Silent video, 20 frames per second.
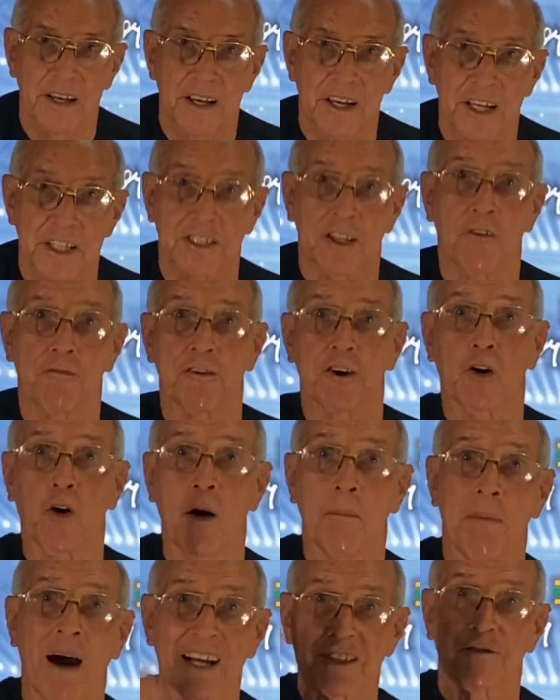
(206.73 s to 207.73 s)
Então ficou
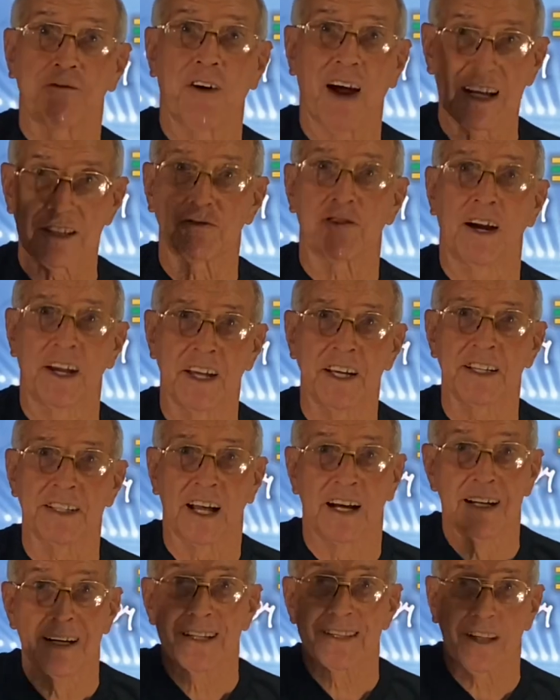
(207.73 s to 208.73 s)
mais fácil ainda,
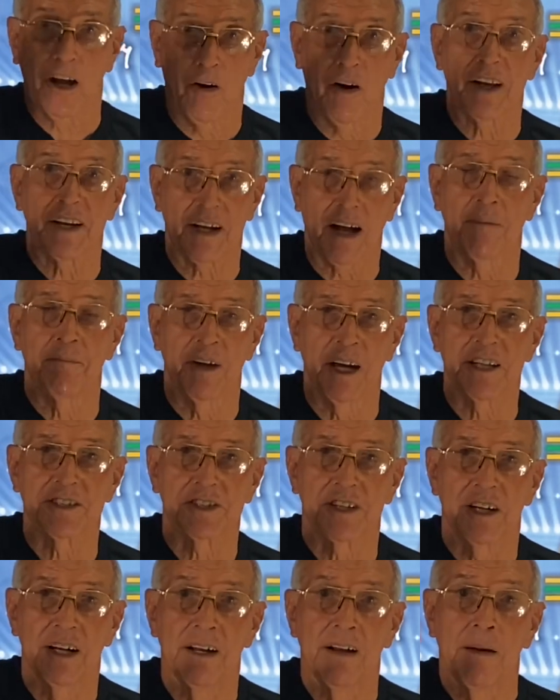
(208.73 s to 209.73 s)
teoricamente,
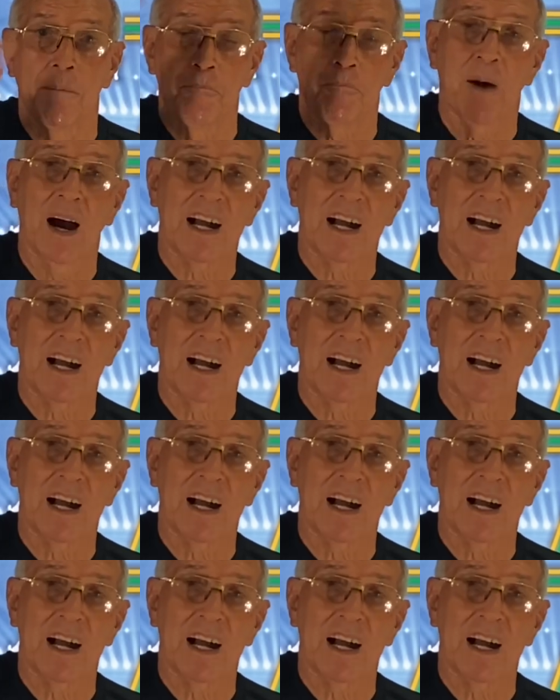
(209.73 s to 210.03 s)
mais